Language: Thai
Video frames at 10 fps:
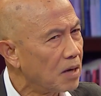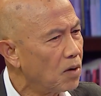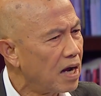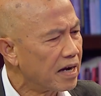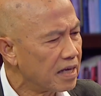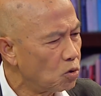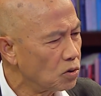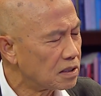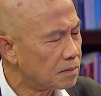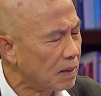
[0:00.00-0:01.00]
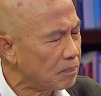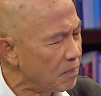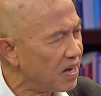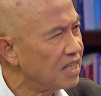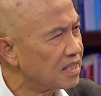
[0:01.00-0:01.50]
ไปว่าอันนี้คุณเป็นไป
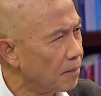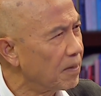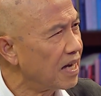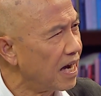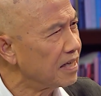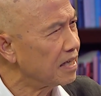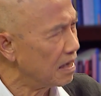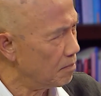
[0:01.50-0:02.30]
ไม่ได้จำไม่ได้เนี่ย